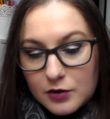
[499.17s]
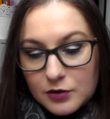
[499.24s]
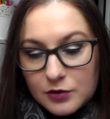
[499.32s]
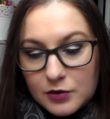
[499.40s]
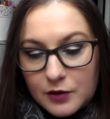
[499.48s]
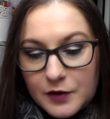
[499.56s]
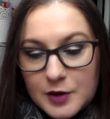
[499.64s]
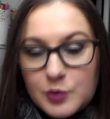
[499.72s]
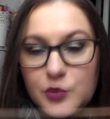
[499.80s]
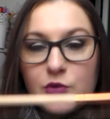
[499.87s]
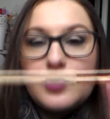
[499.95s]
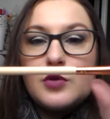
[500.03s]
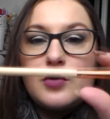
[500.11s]
sur
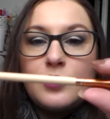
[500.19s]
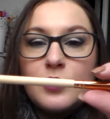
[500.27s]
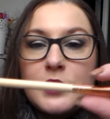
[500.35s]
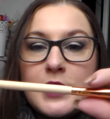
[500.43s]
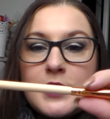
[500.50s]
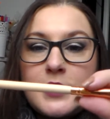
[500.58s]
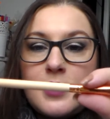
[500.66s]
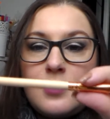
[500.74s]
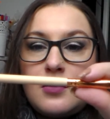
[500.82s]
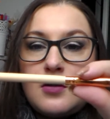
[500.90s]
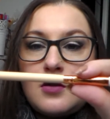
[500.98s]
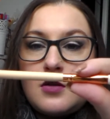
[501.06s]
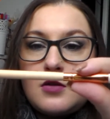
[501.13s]
Facebook. Donc ça c'est
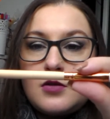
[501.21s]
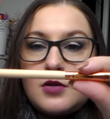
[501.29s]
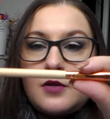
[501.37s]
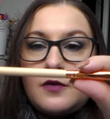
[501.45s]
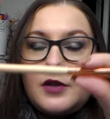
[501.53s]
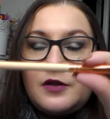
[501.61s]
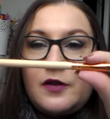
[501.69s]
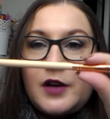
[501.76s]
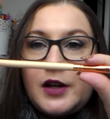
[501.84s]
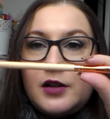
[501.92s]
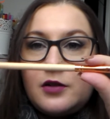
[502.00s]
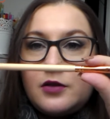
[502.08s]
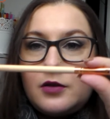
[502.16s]
le Soft
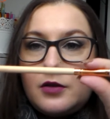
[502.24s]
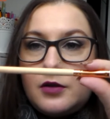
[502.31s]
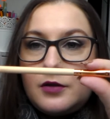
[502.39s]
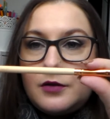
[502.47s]
Definer.